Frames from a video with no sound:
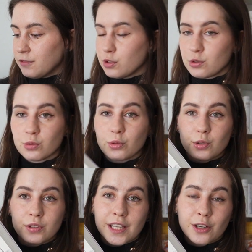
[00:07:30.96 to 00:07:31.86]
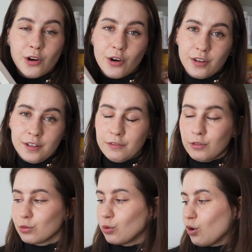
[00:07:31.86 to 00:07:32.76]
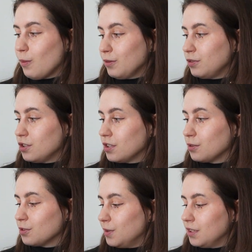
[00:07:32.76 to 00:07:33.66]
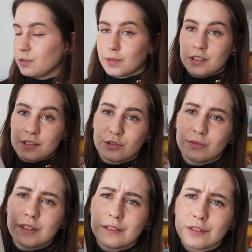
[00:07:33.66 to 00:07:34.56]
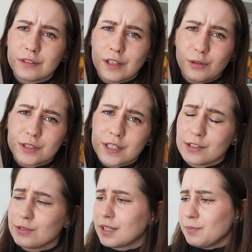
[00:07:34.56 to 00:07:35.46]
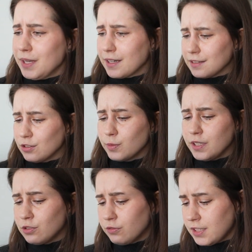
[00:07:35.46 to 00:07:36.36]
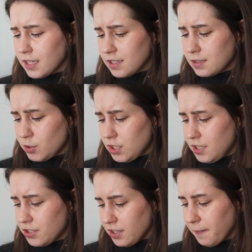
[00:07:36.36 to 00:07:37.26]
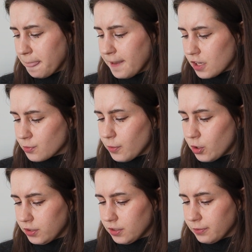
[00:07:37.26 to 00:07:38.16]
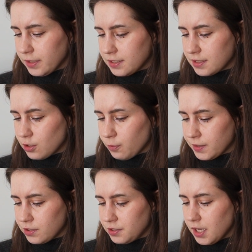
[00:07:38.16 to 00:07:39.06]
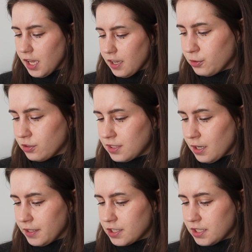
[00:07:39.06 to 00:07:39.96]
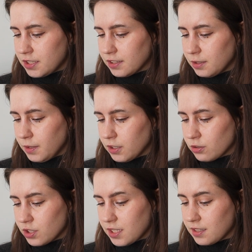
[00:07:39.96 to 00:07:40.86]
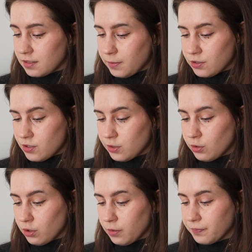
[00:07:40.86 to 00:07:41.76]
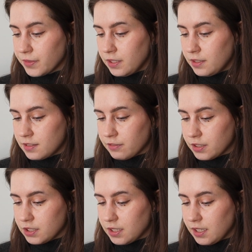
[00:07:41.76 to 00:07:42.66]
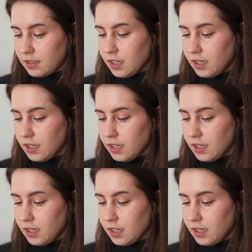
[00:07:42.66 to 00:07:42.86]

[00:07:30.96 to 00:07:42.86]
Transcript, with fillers: w stosunku do tego tego e, wątku romantycznego zmieni. Zobaczcie, zresztą tej, no, w tej lustracji są takie piękne. Normalnie to wydanie jest prześliczne. Aż mam ochotę normalnie się zaopatrzyć w pozostałe części, gdyby nie to, że ja tak za bardzo za Dorą i za właśnie